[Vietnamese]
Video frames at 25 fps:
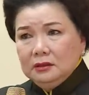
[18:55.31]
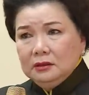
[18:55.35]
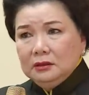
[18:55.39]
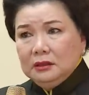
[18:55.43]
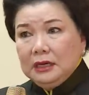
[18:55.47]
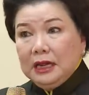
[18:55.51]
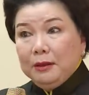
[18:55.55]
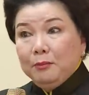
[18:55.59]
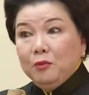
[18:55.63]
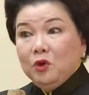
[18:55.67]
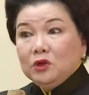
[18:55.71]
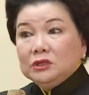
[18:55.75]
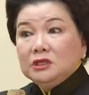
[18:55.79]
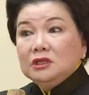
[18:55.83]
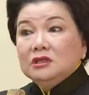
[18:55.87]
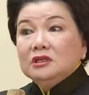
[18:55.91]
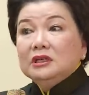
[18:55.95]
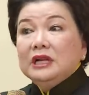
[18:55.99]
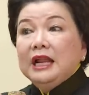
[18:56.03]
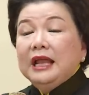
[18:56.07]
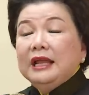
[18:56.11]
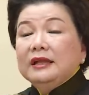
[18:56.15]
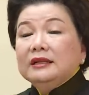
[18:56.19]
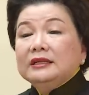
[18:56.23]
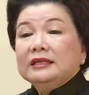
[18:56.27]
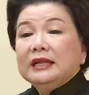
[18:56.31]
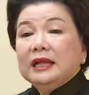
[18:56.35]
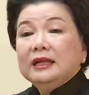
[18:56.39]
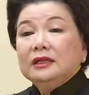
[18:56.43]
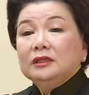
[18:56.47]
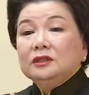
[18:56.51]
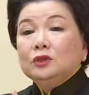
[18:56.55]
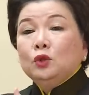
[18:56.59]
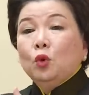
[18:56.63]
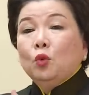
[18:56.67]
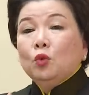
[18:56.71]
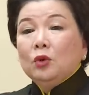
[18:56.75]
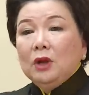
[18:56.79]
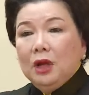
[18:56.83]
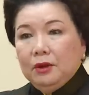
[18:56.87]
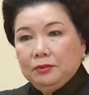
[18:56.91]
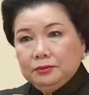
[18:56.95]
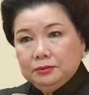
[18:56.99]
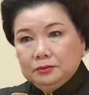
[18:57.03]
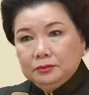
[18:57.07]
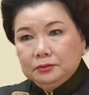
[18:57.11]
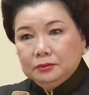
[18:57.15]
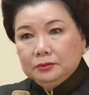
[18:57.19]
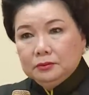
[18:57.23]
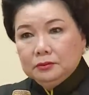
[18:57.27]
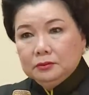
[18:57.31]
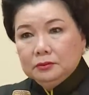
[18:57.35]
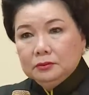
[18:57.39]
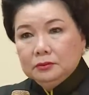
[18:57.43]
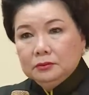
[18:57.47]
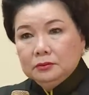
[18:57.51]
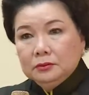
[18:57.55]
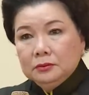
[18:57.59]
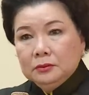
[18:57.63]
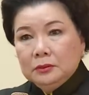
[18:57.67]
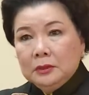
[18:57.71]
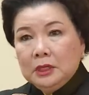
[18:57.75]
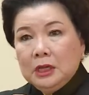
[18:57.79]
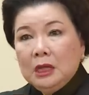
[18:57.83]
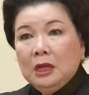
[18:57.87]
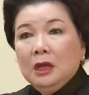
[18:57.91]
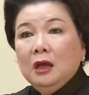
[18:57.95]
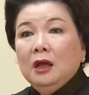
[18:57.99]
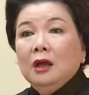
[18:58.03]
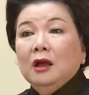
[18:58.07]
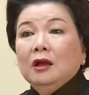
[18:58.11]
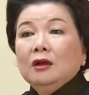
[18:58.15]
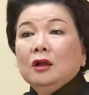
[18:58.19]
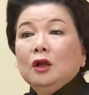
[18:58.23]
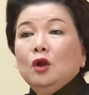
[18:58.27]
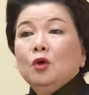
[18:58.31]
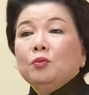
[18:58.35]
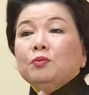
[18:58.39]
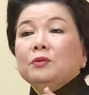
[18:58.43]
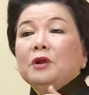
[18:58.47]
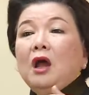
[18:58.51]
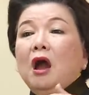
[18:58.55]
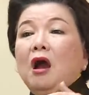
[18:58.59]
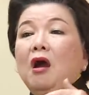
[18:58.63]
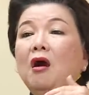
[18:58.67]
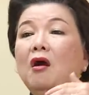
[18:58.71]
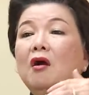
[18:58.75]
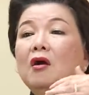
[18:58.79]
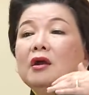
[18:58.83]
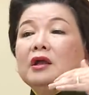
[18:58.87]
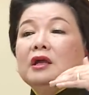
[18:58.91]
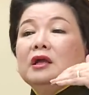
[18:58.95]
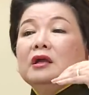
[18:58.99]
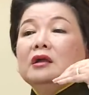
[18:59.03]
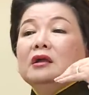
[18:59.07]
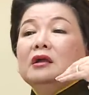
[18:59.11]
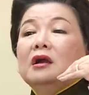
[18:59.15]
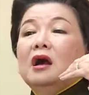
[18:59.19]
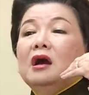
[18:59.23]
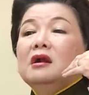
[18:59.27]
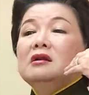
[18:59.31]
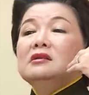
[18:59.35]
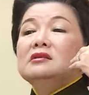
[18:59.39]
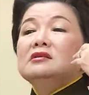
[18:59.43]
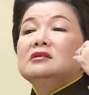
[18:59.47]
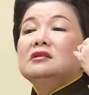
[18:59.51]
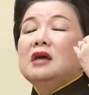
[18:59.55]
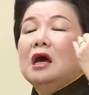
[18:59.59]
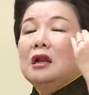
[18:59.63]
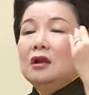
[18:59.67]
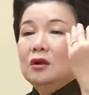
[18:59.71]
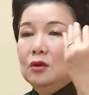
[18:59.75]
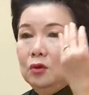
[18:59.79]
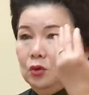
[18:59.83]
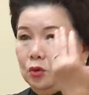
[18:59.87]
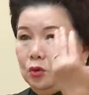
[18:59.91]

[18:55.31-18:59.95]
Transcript: là một sự né tránh thụ động. Lúc đó cái cơn giận